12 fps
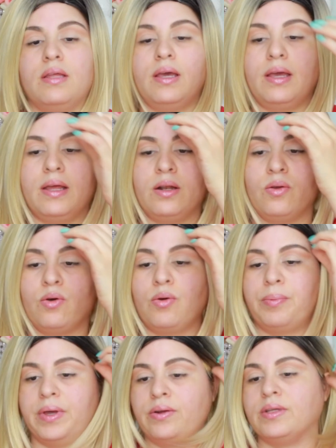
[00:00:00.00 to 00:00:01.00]
del
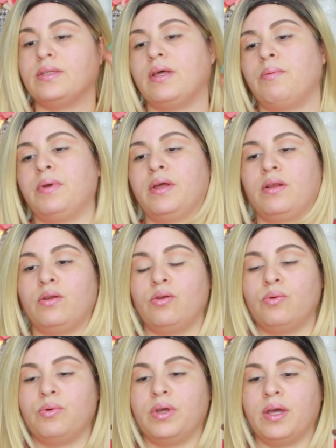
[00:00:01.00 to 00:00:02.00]
ojo, pero esta vez
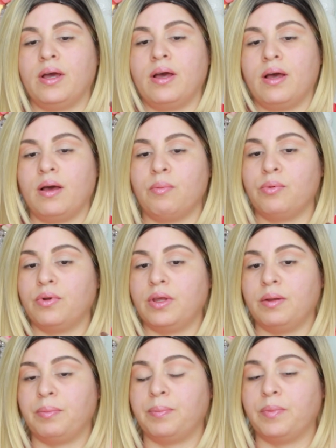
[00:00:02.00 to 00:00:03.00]
lo voy a, a
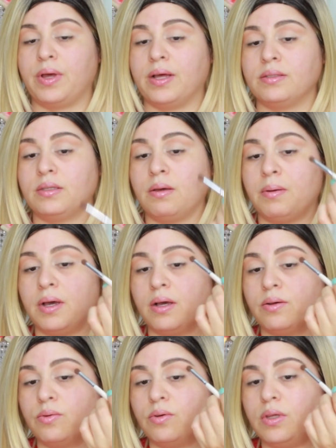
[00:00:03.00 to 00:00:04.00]
poner hacia
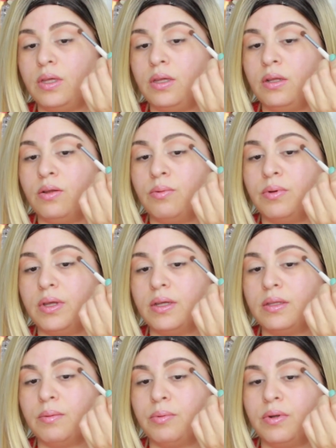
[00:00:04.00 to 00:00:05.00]
abajo y lo voy a
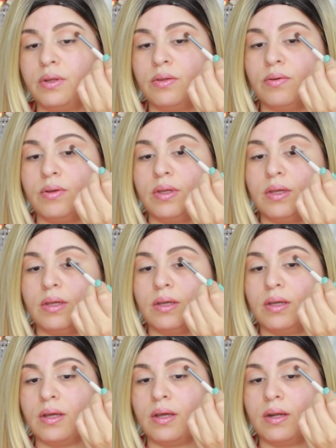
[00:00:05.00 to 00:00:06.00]
estar poniendo
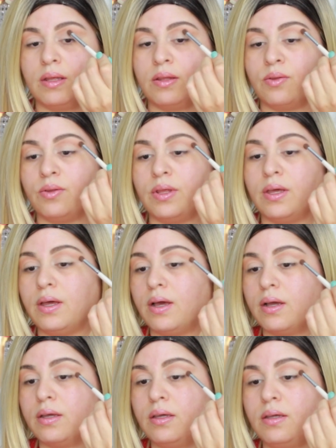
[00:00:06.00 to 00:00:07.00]
en alrededor de
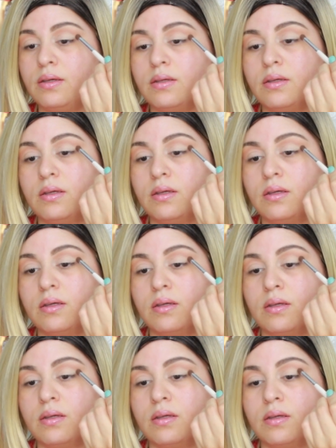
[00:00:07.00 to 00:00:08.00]
aquí
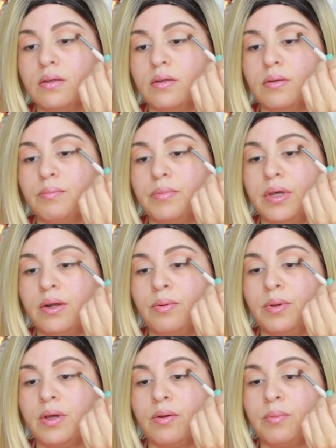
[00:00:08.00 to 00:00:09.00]
pero
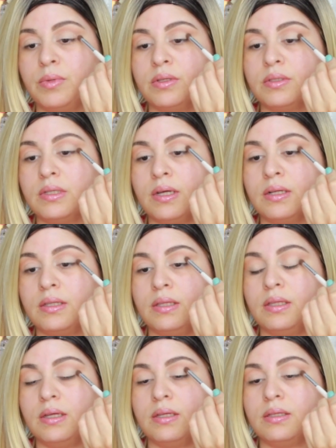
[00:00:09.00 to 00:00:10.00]
voy a comenzar
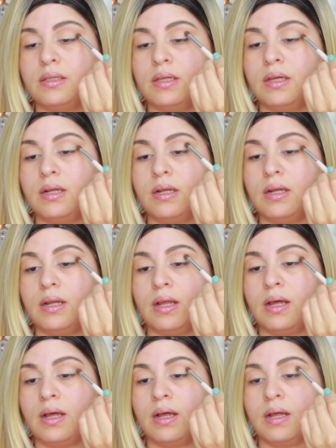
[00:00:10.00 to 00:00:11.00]
desde
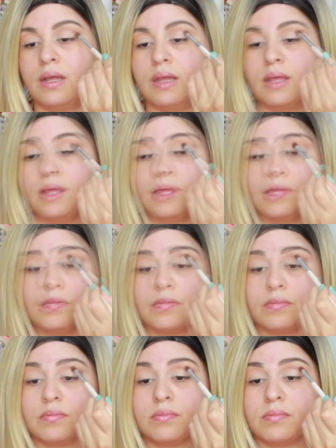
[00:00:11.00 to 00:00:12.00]
la
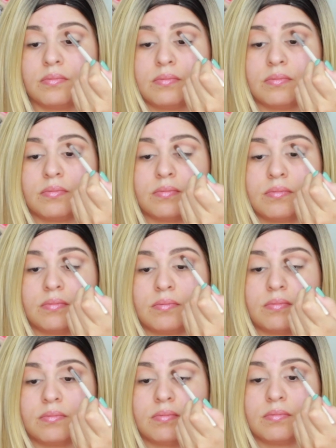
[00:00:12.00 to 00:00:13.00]
eh,
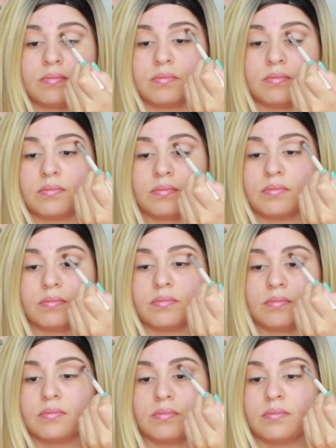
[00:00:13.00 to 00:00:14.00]
esquina
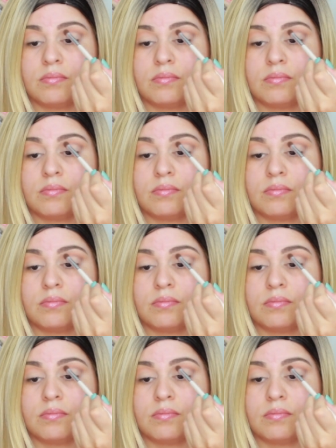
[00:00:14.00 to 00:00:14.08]
externa